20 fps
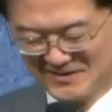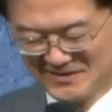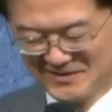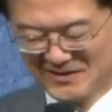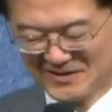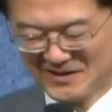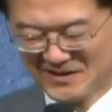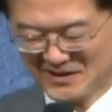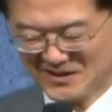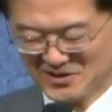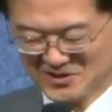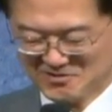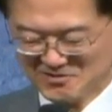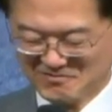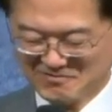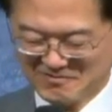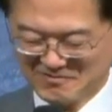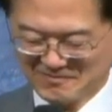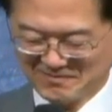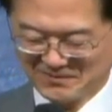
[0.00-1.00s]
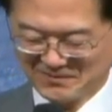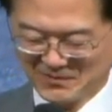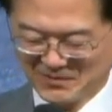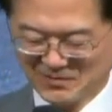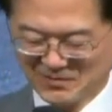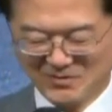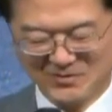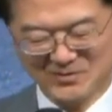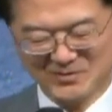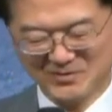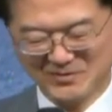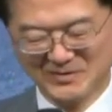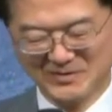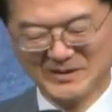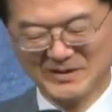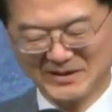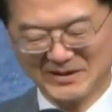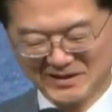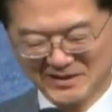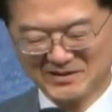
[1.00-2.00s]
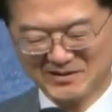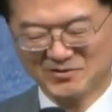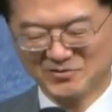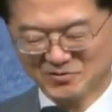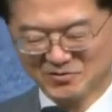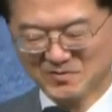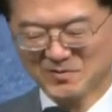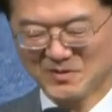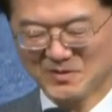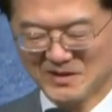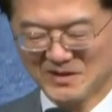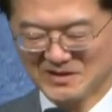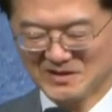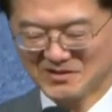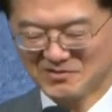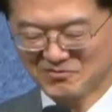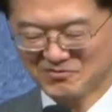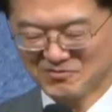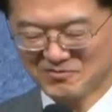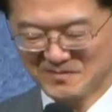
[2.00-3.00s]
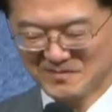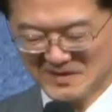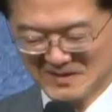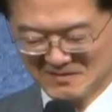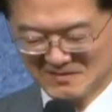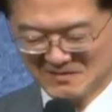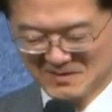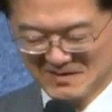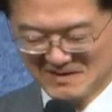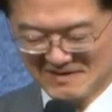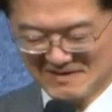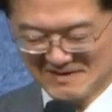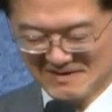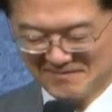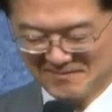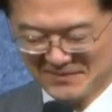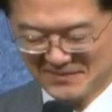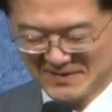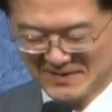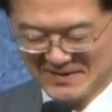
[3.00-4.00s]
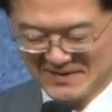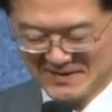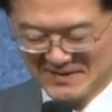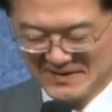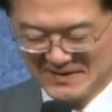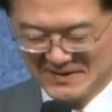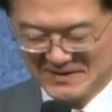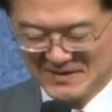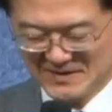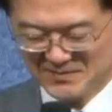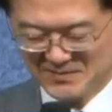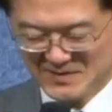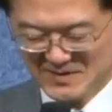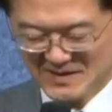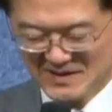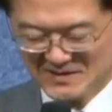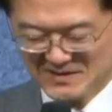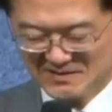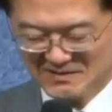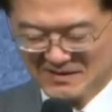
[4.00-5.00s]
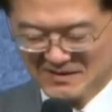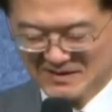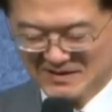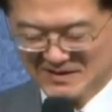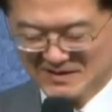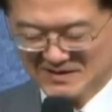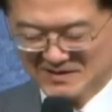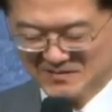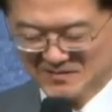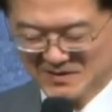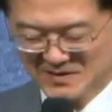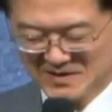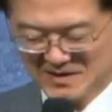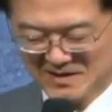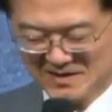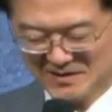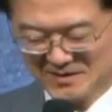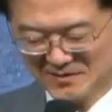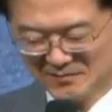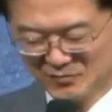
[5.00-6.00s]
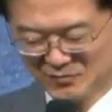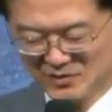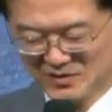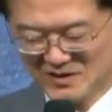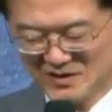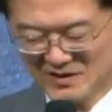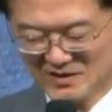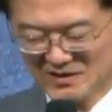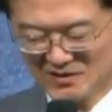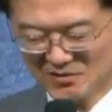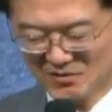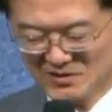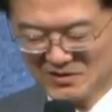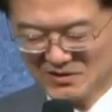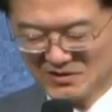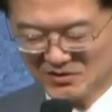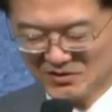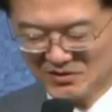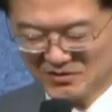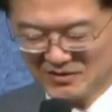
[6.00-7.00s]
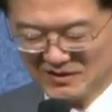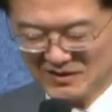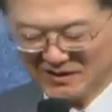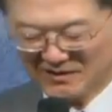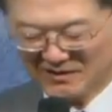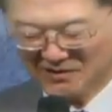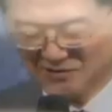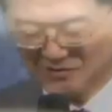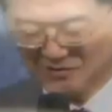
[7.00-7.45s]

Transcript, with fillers: 허락하시고 또 이를 축복하실 줄을 믿습니다. 14절 같이 읽습니다. 문짝이 돌적이를 따라서